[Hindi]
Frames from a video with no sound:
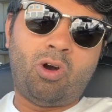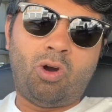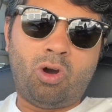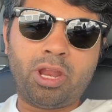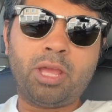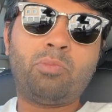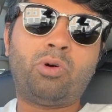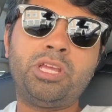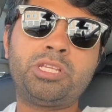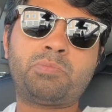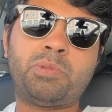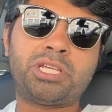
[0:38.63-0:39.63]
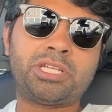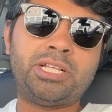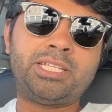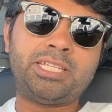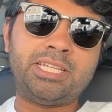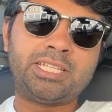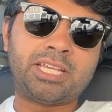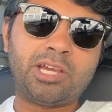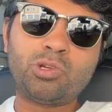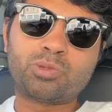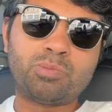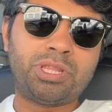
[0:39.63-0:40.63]
और एक बड़ी स्पेशल चीज है
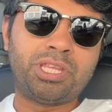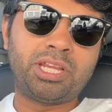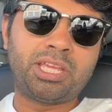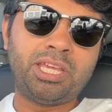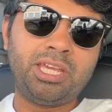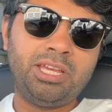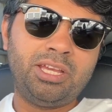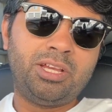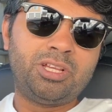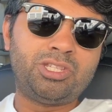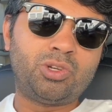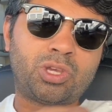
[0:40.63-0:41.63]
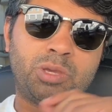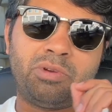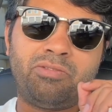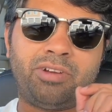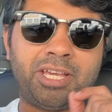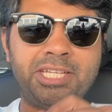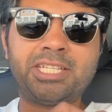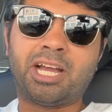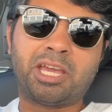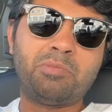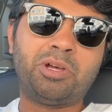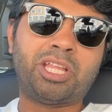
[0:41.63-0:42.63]
उस मंदिर की जो कि मैं वहीं
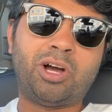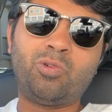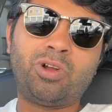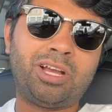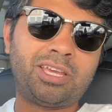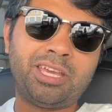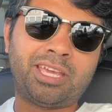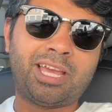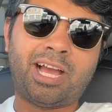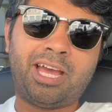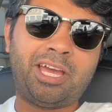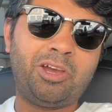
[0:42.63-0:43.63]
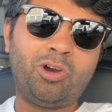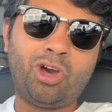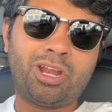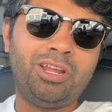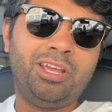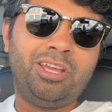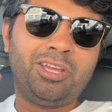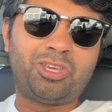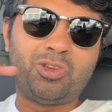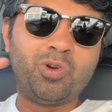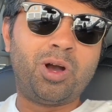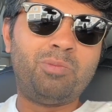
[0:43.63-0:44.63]
जाके बताऊंगा कि क्या है और
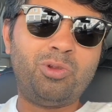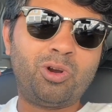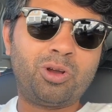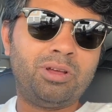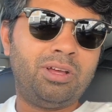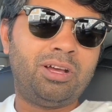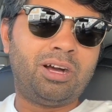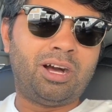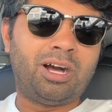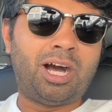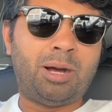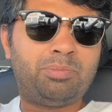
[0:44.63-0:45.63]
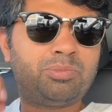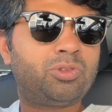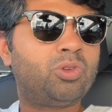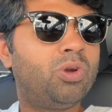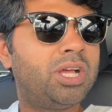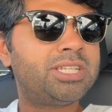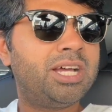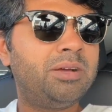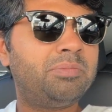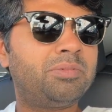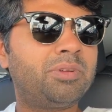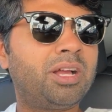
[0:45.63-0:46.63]
क्यों हम लोग अब थोड़ा सा
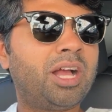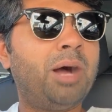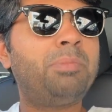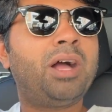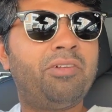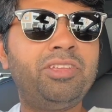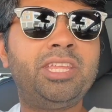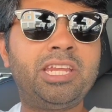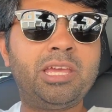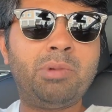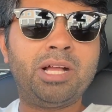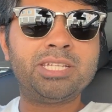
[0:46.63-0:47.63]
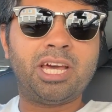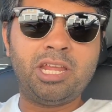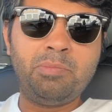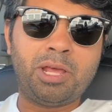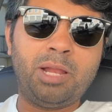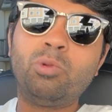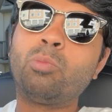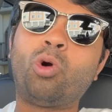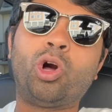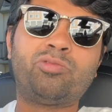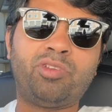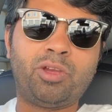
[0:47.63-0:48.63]
अब काफी दिन के बाद जा रहे हैं पहले हम लोग
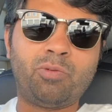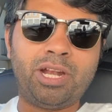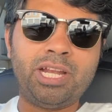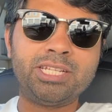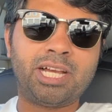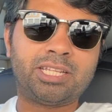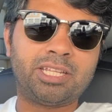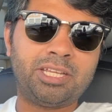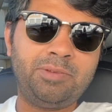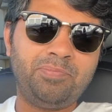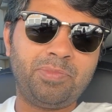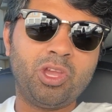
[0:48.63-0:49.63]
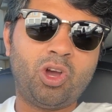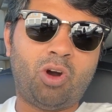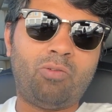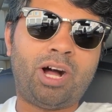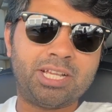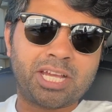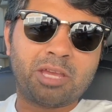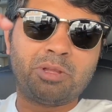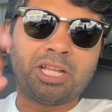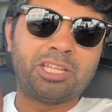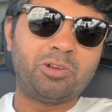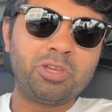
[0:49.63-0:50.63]
बहुत फ्रीक्वेंटली जाते थे और वहां जाके
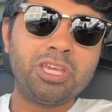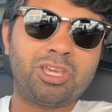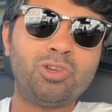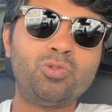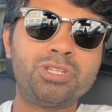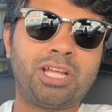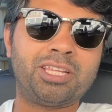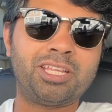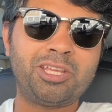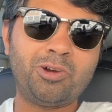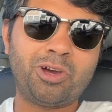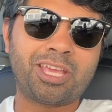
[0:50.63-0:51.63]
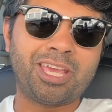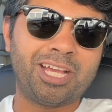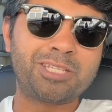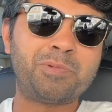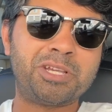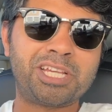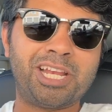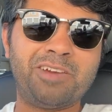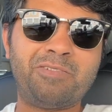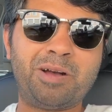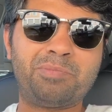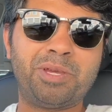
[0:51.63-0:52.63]
बताता हूँ कि क्यों जाते थे और क्या स्पेशल है
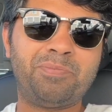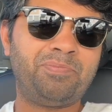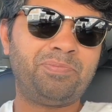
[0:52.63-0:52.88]
वहां पे